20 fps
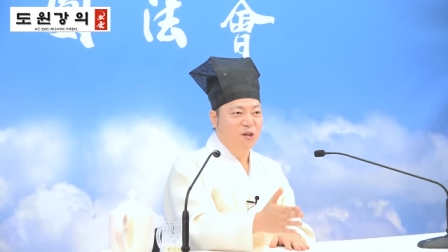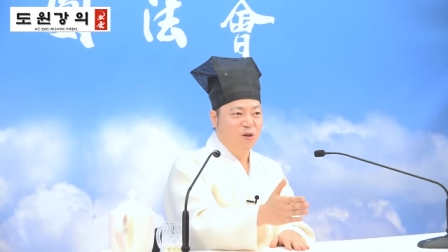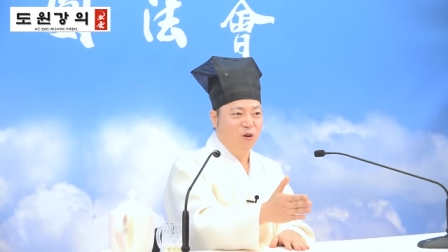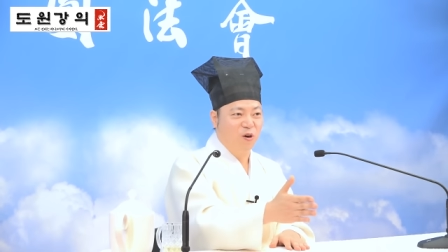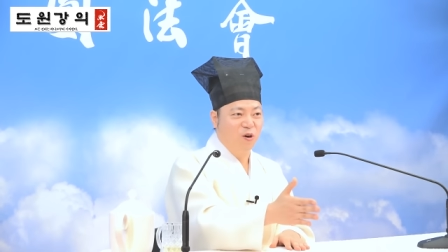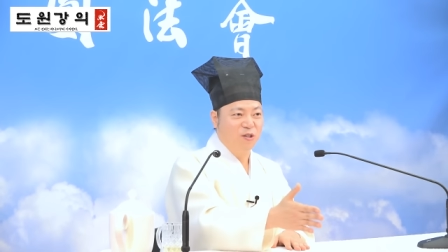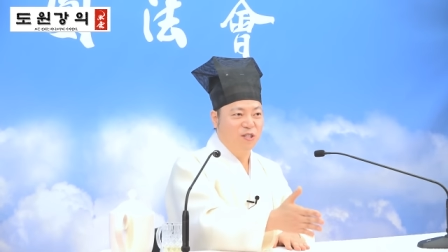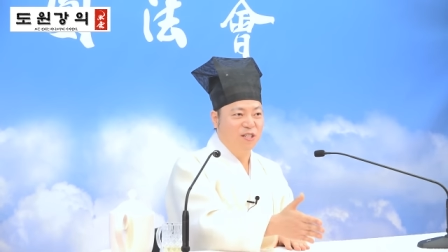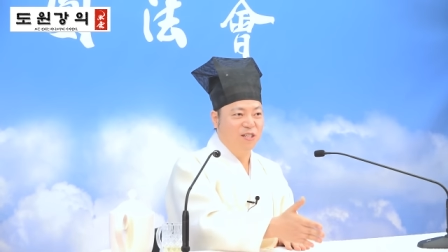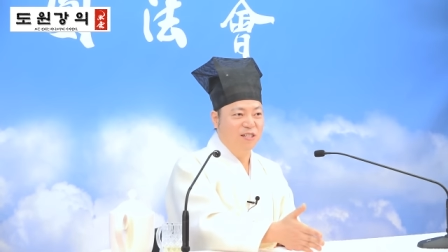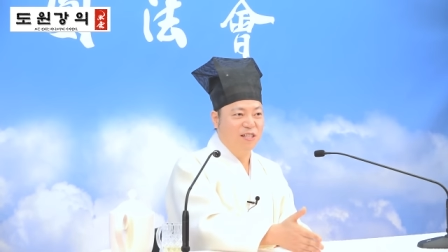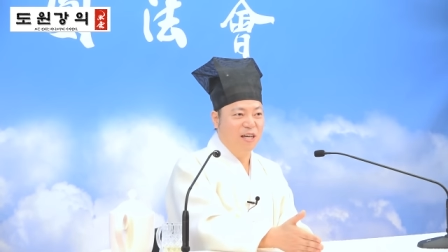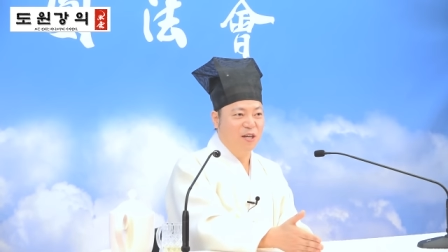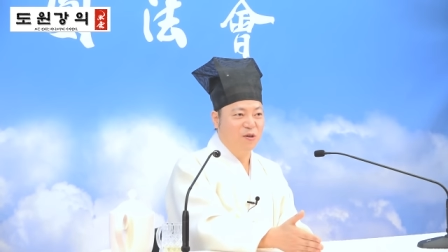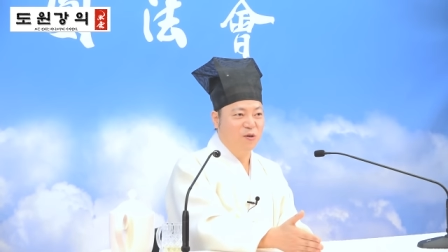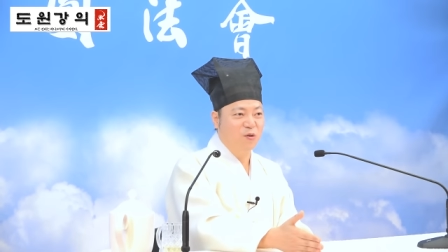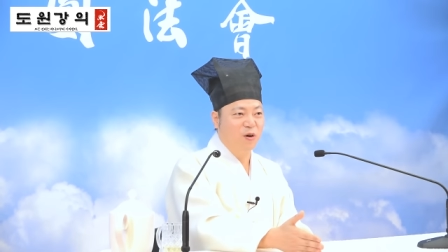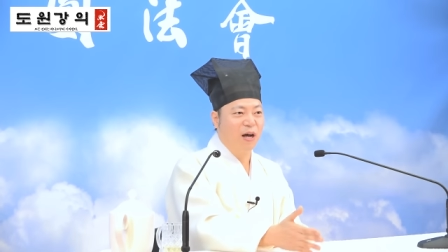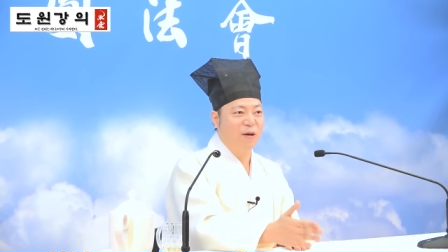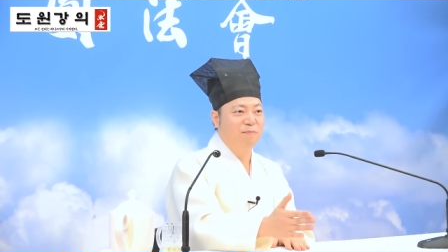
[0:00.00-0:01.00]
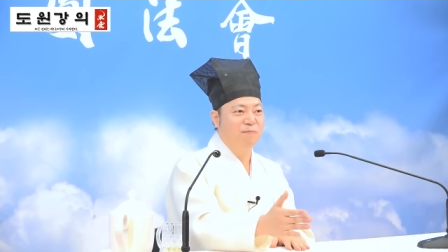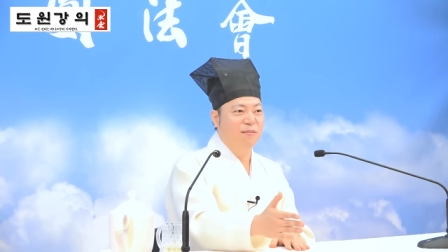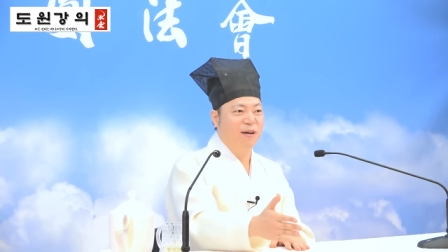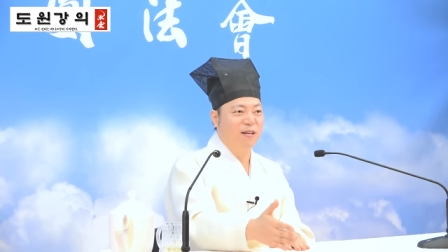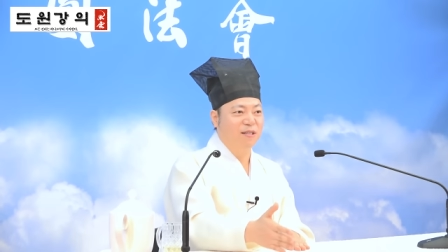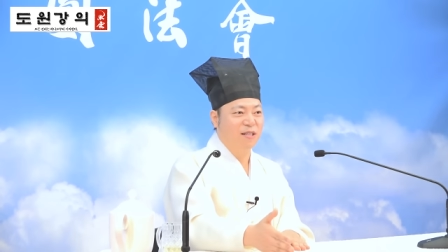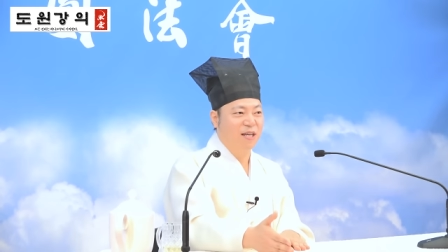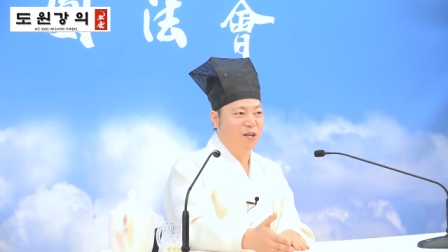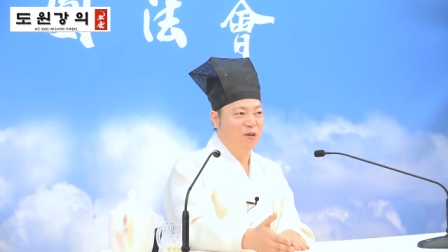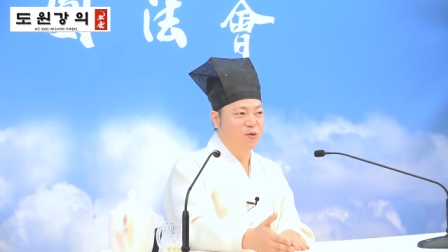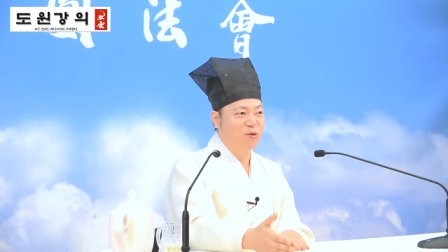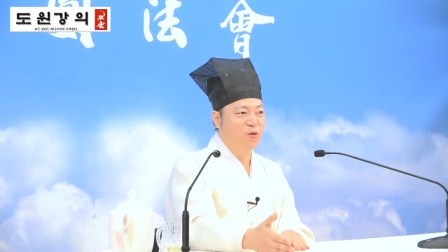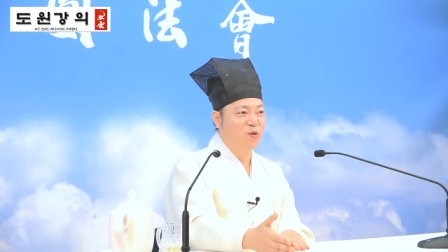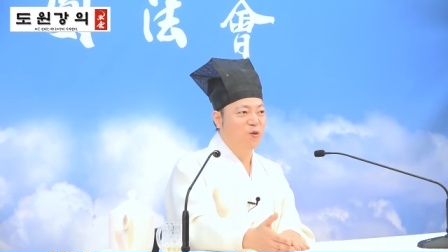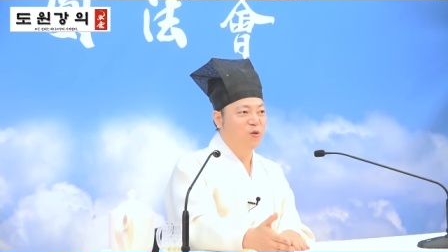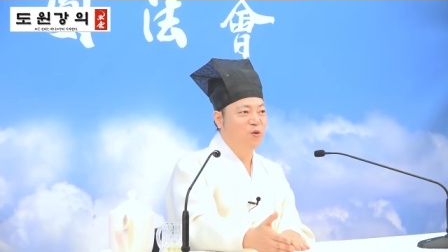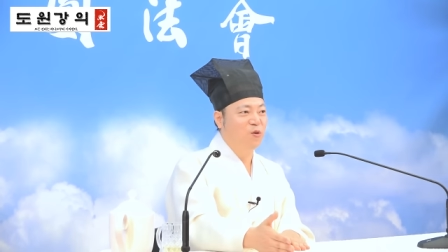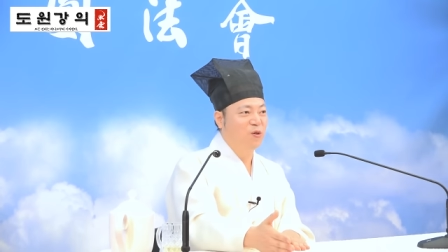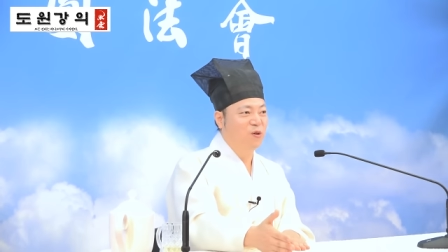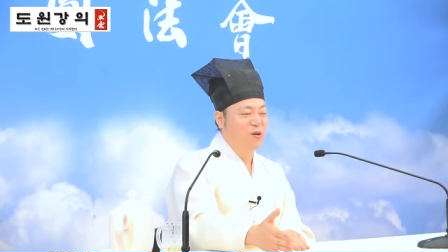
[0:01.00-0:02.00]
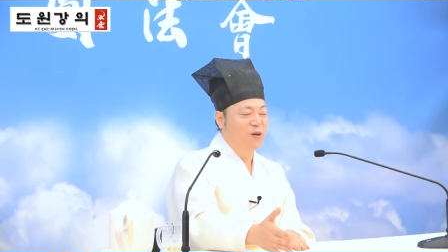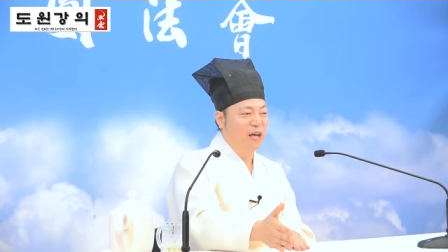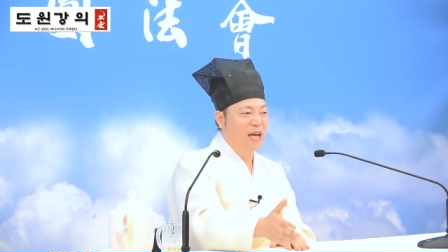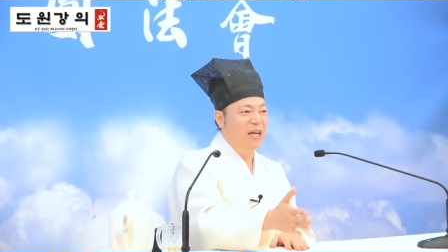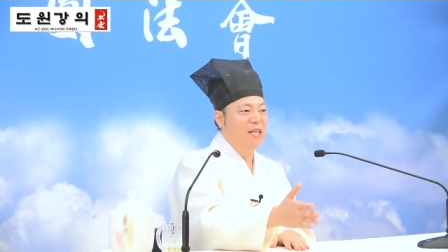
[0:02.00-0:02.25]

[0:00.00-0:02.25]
거실 다르고 안방 다르고